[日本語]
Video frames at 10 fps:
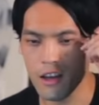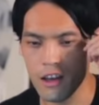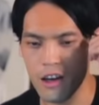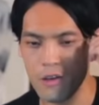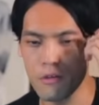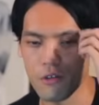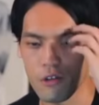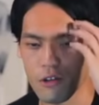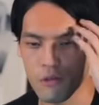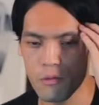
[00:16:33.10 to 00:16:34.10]
えー、外の
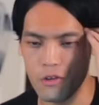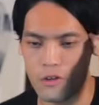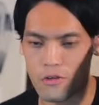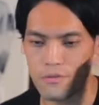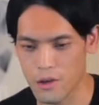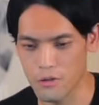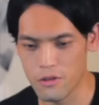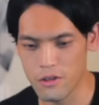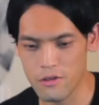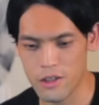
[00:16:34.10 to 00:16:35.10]
取り込みモード、まあ、
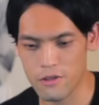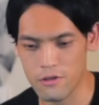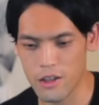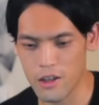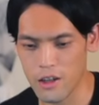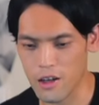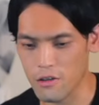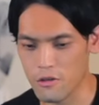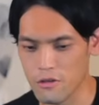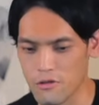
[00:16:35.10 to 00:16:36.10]
音質はそれなりだ
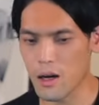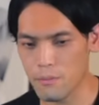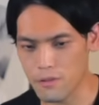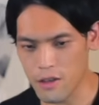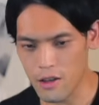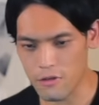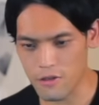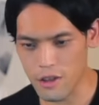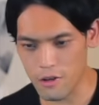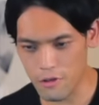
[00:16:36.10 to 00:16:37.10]
けど、まあ、Apple 製品と
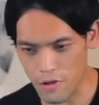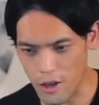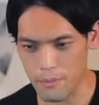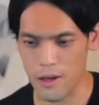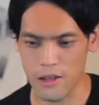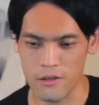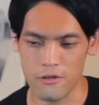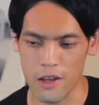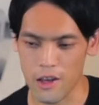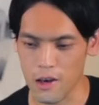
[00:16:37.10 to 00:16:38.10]
使うにはやっぱりいいで
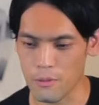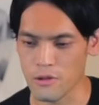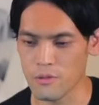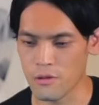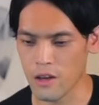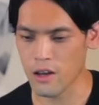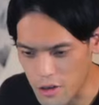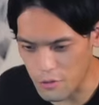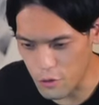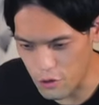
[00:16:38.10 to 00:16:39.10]
すよね AirPods Pro ね
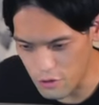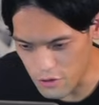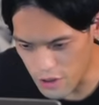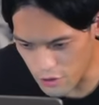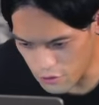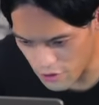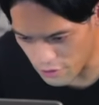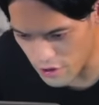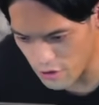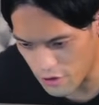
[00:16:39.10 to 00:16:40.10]
次のもう4000個ぐ
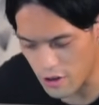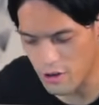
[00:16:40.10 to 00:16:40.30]
らい売れたのか